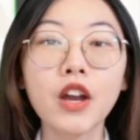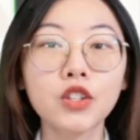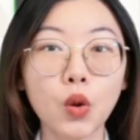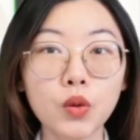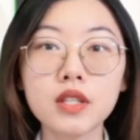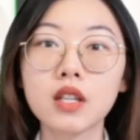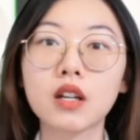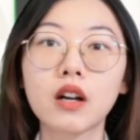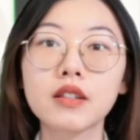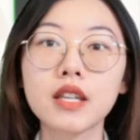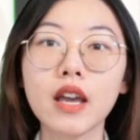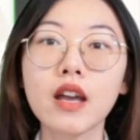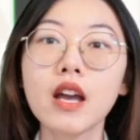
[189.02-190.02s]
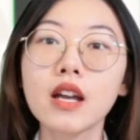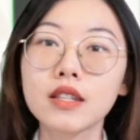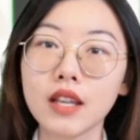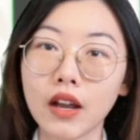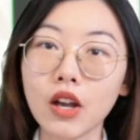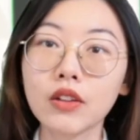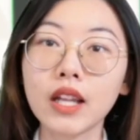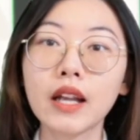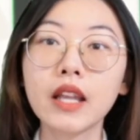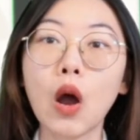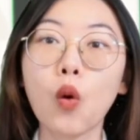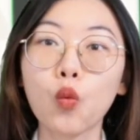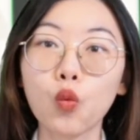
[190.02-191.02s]
由此可见，想要拿
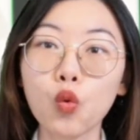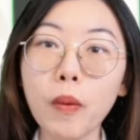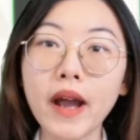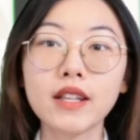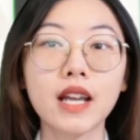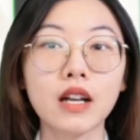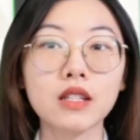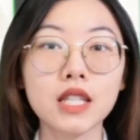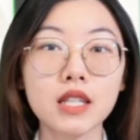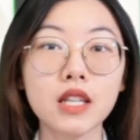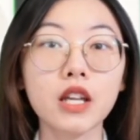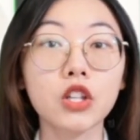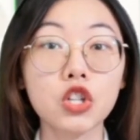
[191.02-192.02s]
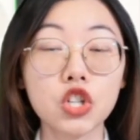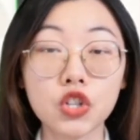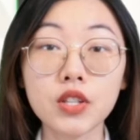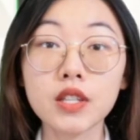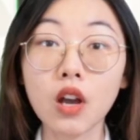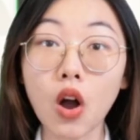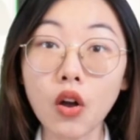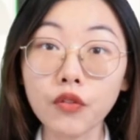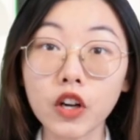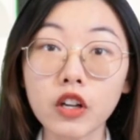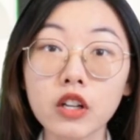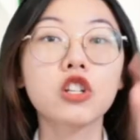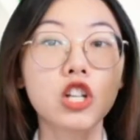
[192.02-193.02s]
到五百强企业的实习 offer，